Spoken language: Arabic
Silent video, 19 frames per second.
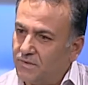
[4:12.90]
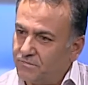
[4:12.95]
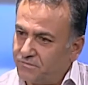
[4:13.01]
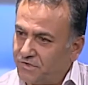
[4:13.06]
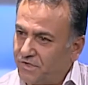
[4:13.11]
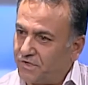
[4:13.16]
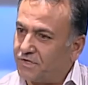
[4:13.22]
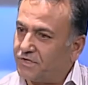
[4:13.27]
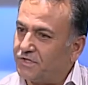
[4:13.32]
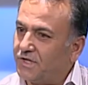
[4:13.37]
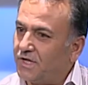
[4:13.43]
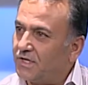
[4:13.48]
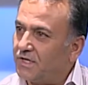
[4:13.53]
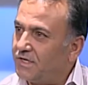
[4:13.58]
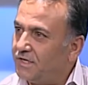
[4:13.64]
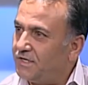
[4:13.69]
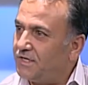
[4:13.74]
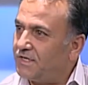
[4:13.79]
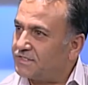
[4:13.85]
تعرضيه
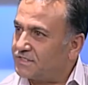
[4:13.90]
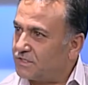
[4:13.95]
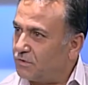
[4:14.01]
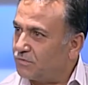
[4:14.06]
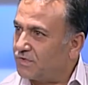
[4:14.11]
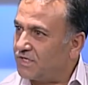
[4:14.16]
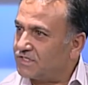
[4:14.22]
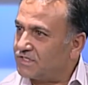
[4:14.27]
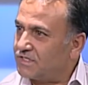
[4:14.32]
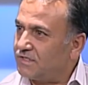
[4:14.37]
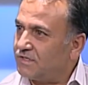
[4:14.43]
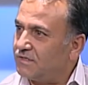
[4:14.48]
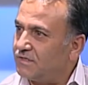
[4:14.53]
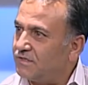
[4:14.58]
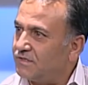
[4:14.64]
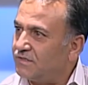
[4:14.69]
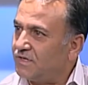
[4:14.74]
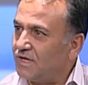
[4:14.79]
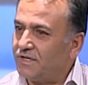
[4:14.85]
على ناس او كذا
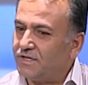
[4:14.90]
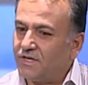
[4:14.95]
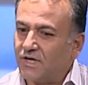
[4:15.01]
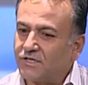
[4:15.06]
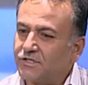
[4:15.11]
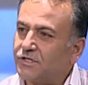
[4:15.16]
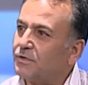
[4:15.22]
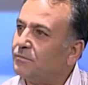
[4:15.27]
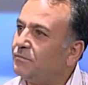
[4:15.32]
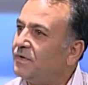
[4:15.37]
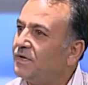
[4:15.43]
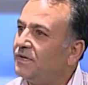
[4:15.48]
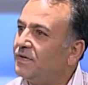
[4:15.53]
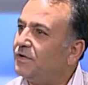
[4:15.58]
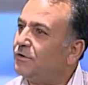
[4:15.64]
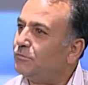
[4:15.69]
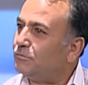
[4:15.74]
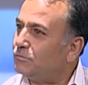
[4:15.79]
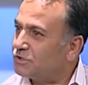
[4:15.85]
يعني اكثر من
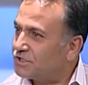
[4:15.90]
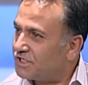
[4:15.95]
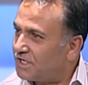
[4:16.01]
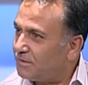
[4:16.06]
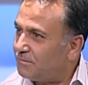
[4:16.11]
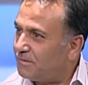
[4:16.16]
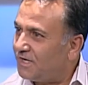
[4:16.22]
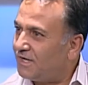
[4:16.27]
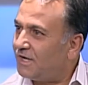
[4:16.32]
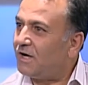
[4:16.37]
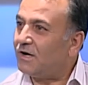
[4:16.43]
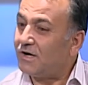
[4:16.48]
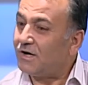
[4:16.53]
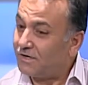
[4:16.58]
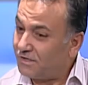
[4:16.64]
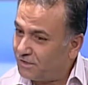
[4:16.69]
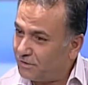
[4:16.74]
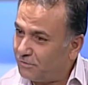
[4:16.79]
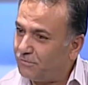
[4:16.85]
انه مجامله اه, آه،
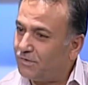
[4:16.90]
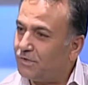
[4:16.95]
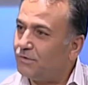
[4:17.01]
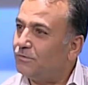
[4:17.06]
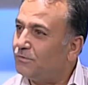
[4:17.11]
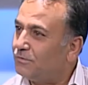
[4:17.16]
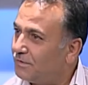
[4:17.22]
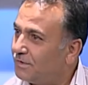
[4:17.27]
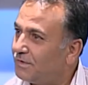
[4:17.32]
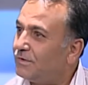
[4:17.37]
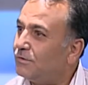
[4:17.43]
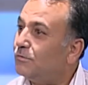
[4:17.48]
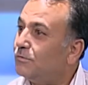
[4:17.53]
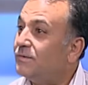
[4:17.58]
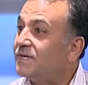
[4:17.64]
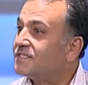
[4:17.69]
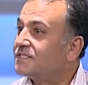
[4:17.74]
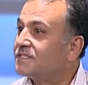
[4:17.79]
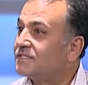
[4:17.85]
حلوه
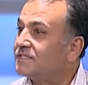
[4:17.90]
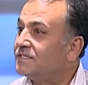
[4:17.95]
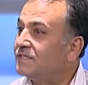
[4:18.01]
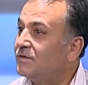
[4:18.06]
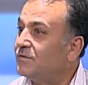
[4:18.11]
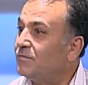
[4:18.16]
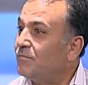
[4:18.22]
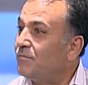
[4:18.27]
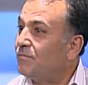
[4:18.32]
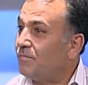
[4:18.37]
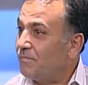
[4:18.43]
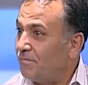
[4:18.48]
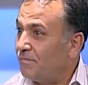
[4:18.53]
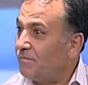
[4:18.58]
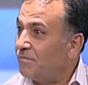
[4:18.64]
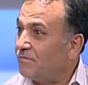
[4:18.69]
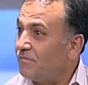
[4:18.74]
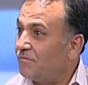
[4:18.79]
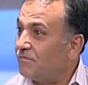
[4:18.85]
وبس
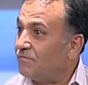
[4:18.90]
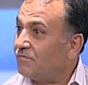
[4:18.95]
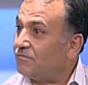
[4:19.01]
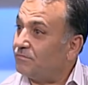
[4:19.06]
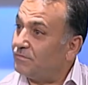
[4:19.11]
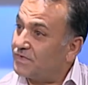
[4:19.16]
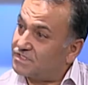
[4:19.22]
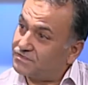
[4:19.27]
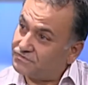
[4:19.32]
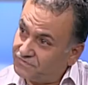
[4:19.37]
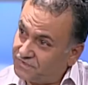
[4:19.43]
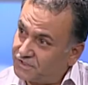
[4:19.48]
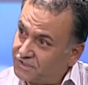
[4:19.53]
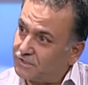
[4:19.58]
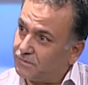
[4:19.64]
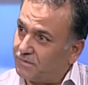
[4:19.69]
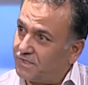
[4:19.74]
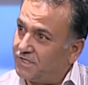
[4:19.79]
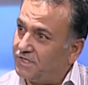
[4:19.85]
بس في
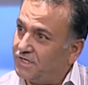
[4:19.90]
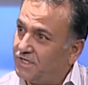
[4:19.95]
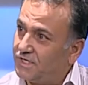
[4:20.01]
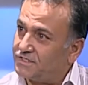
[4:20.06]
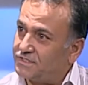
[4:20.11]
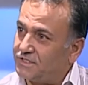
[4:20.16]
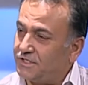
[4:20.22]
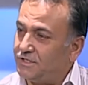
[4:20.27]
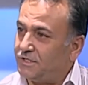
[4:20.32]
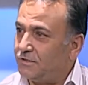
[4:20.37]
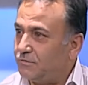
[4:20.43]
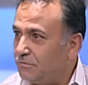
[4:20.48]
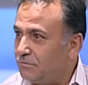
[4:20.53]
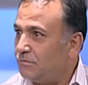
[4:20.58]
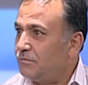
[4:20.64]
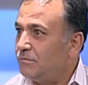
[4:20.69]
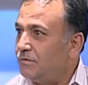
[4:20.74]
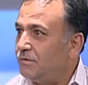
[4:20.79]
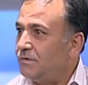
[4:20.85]
طبعا ناس يعني
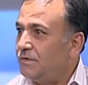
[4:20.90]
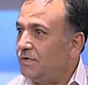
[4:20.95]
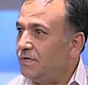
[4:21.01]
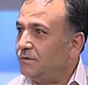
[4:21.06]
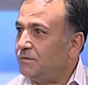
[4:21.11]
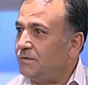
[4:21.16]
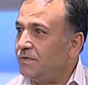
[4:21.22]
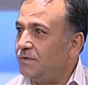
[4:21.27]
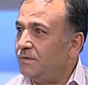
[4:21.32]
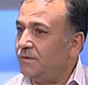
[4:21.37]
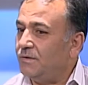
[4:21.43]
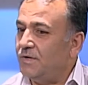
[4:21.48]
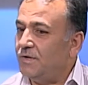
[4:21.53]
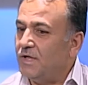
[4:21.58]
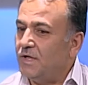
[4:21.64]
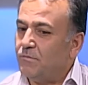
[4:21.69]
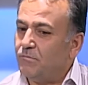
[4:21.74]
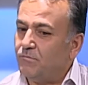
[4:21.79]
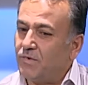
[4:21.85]
انه يعني
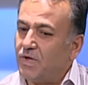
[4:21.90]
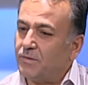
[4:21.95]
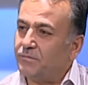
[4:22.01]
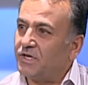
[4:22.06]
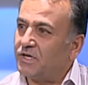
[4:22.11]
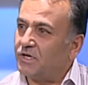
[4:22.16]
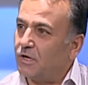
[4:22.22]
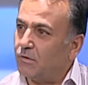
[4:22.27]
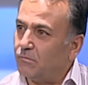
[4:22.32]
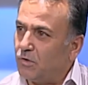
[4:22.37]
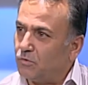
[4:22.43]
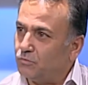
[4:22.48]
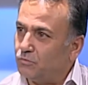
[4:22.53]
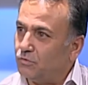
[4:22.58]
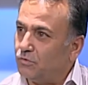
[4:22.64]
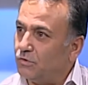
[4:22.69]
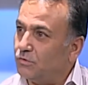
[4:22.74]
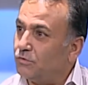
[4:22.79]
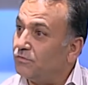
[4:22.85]
ما بيخلى
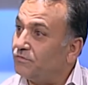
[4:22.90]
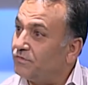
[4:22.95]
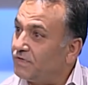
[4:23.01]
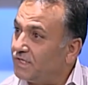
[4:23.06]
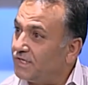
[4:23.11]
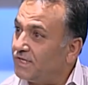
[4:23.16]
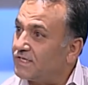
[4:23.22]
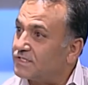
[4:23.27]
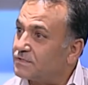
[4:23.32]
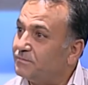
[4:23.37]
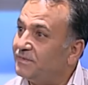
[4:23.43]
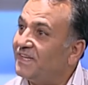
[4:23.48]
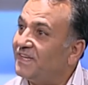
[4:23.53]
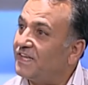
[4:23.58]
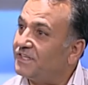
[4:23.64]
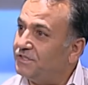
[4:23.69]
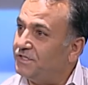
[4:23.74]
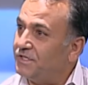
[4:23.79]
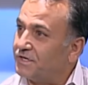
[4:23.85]
الموضوع انه في ناس
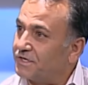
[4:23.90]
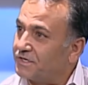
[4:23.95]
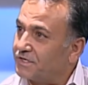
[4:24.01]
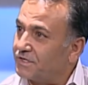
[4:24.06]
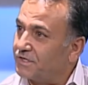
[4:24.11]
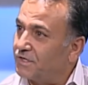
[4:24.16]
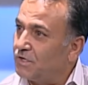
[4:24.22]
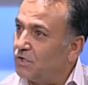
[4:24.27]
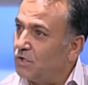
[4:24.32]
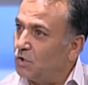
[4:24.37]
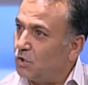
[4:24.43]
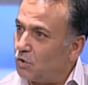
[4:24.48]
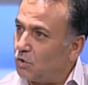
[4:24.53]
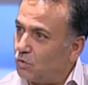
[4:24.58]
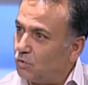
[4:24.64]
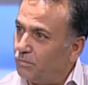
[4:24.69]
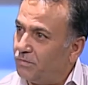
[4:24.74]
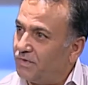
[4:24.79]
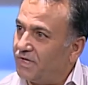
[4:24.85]
بيقدر
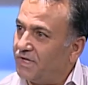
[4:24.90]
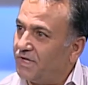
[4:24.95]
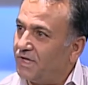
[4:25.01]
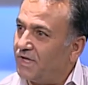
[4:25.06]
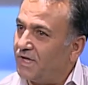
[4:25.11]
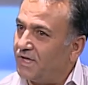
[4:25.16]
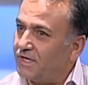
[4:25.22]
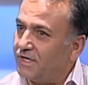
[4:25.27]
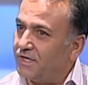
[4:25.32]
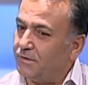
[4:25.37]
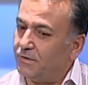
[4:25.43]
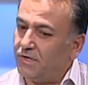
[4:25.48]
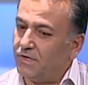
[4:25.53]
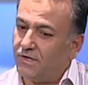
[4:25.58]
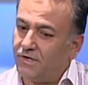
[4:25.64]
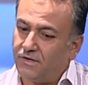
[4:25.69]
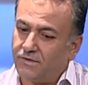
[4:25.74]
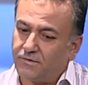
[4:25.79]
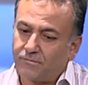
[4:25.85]
وبي
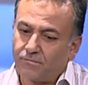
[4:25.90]
يعني